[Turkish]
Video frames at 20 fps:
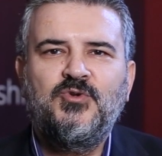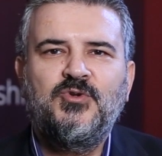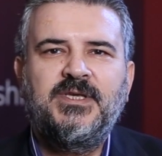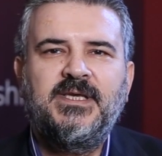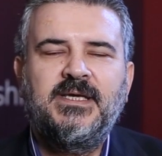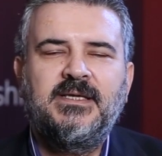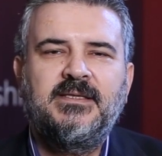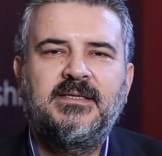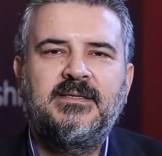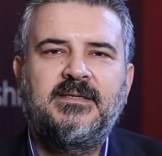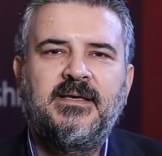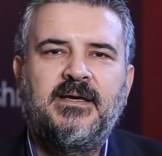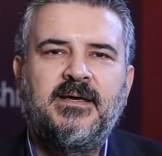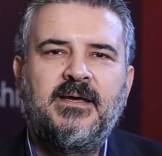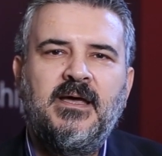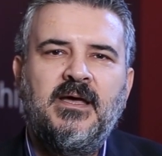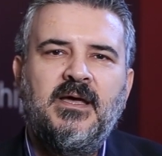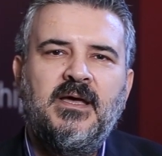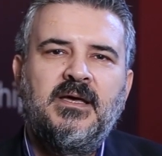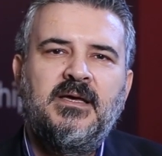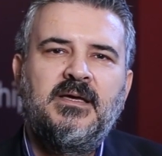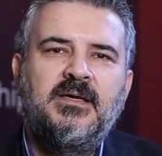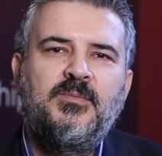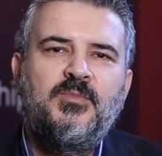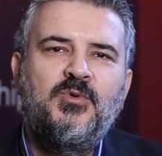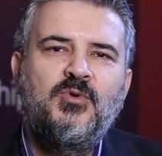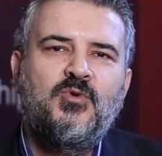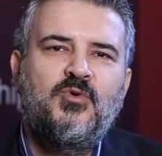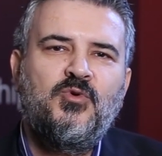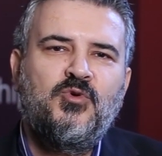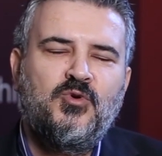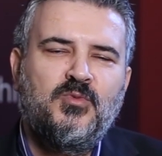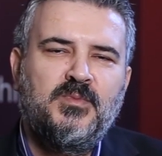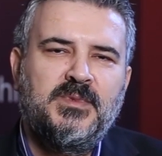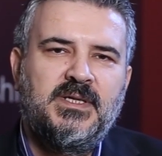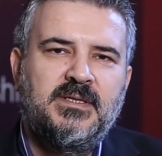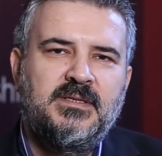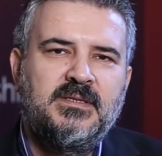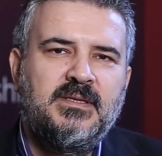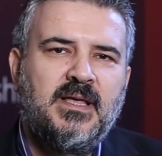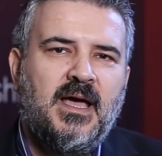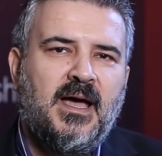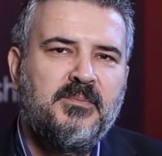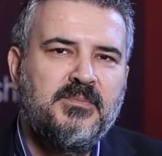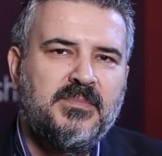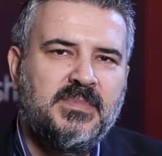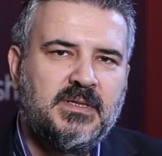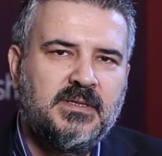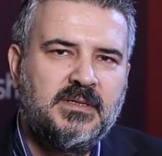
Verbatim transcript: Türkiye'de de e, büyük kurumların hem